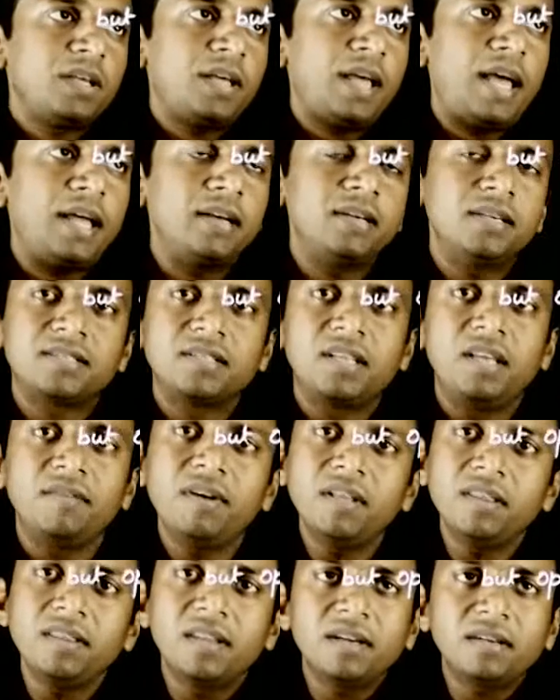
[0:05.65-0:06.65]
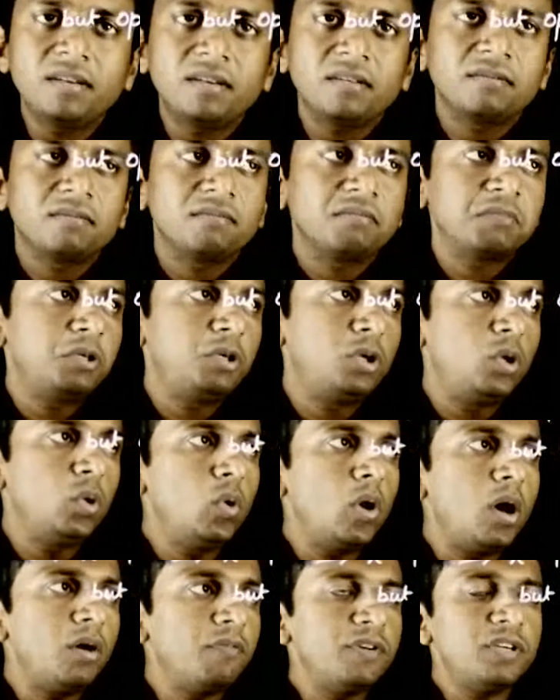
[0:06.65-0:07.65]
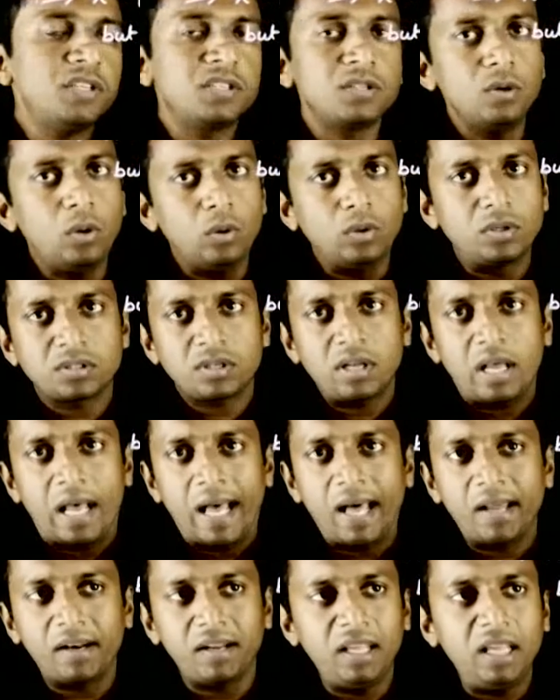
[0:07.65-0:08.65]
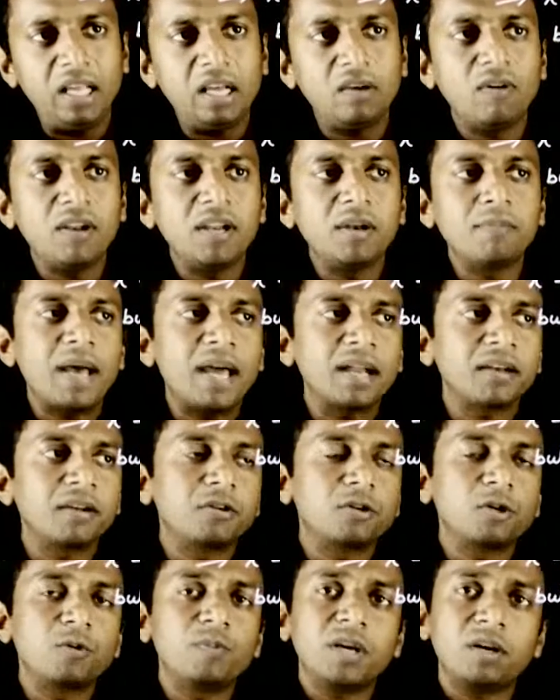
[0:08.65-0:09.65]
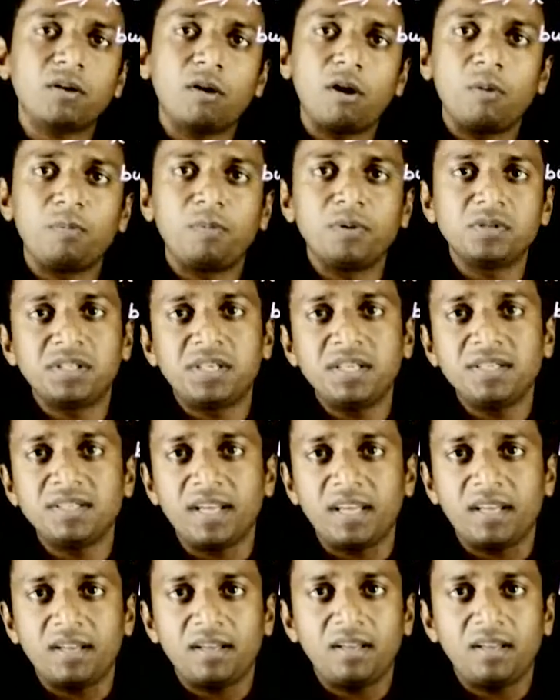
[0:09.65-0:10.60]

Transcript: एंड इट्स गिवन दैट टू ऑफ इट्स रूट्स आर इक्वल इन मैग्नीट्यूड बट ऑपोजिट इन